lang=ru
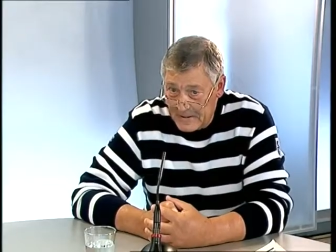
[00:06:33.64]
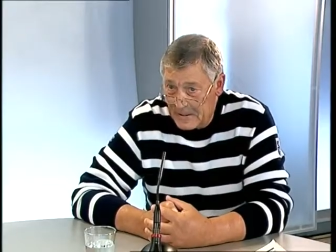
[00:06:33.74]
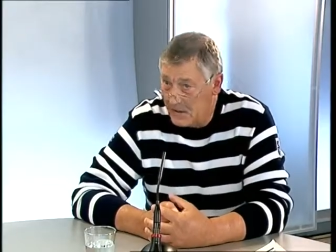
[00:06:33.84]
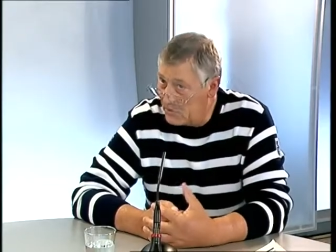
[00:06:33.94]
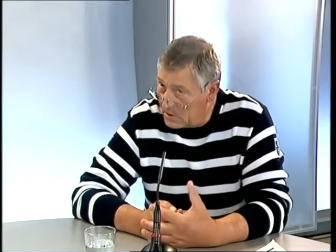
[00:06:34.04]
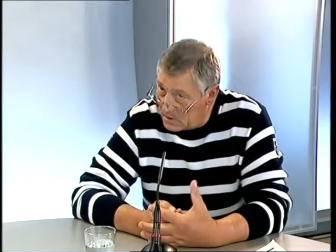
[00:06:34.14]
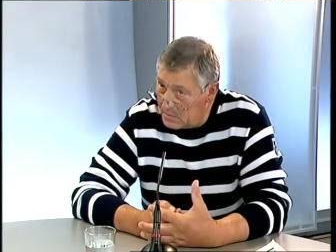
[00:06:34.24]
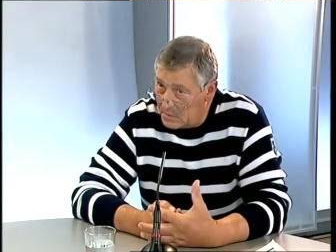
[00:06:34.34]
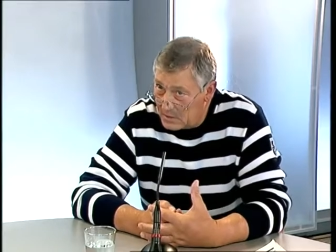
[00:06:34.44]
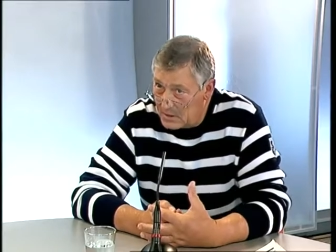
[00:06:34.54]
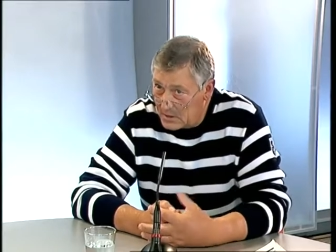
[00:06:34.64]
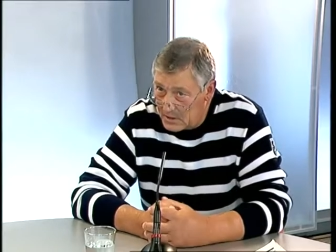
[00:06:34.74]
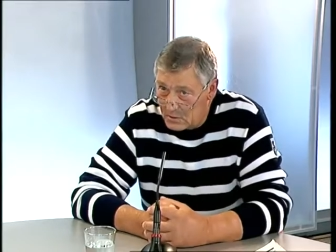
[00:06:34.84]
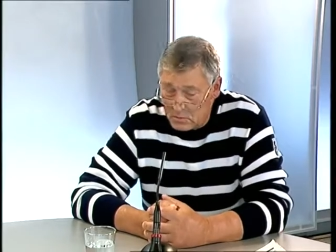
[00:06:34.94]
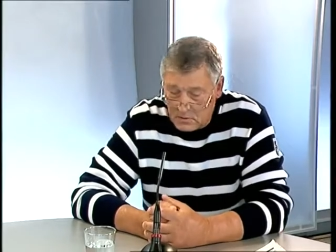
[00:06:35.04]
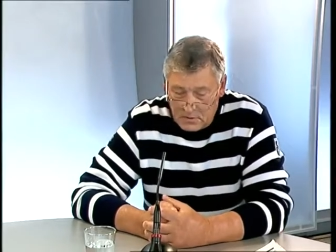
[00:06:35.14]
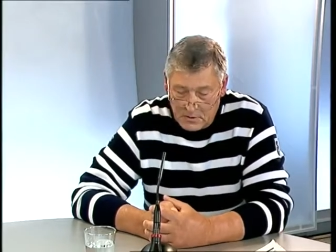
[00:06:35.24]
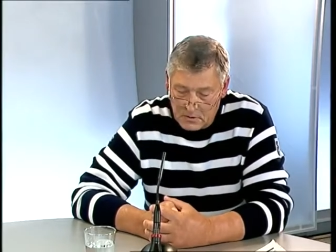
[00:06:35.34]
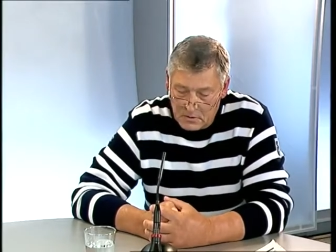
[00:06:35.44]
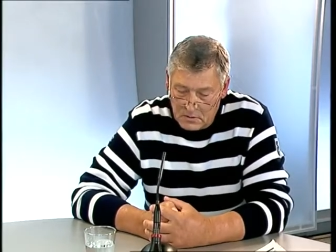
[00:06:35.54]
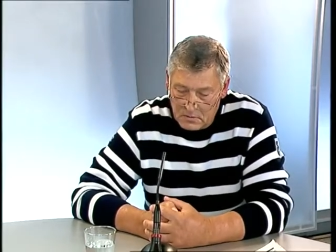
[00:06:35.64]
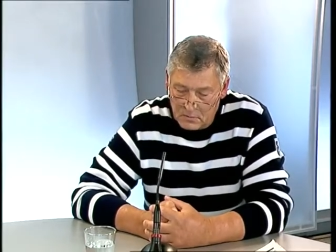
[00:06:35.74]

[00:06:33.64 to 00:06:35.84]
И вот это был как раз тот э,